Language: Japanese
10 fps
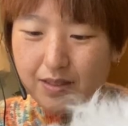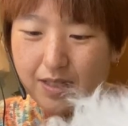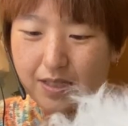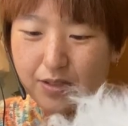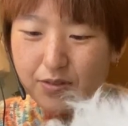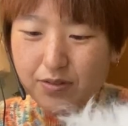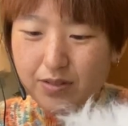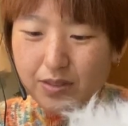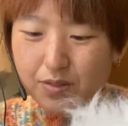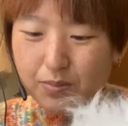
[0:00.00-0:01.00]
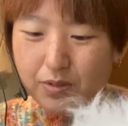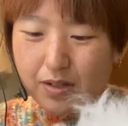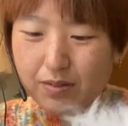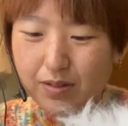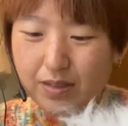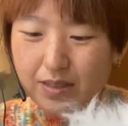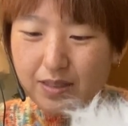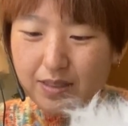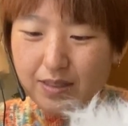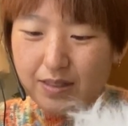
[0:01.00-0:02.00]
染色糸も可愛い
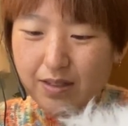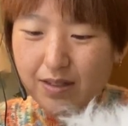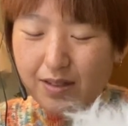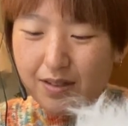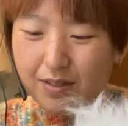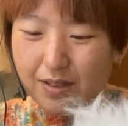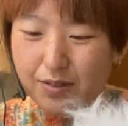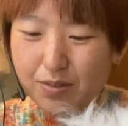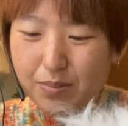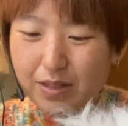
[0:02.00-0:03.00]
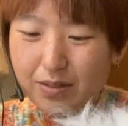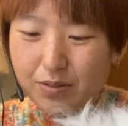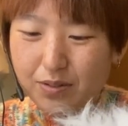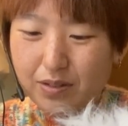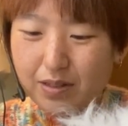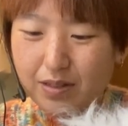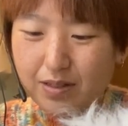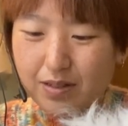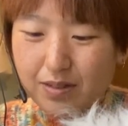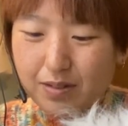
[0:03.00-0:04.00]
しね手染め糸
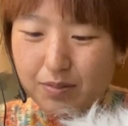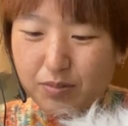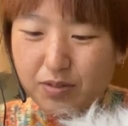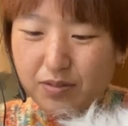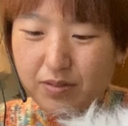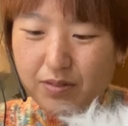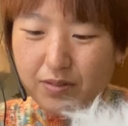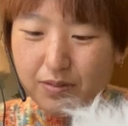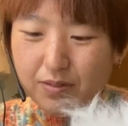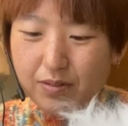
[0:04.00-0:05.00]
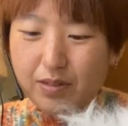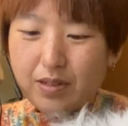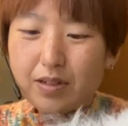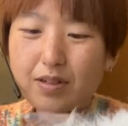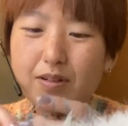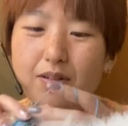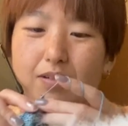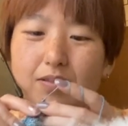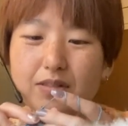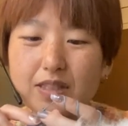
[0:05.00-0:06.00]
も
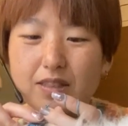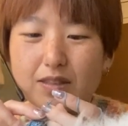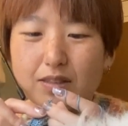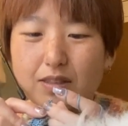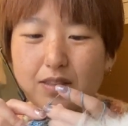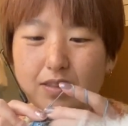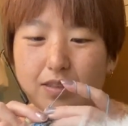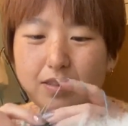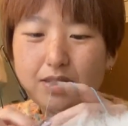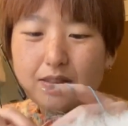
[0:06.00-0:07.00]
欲しいし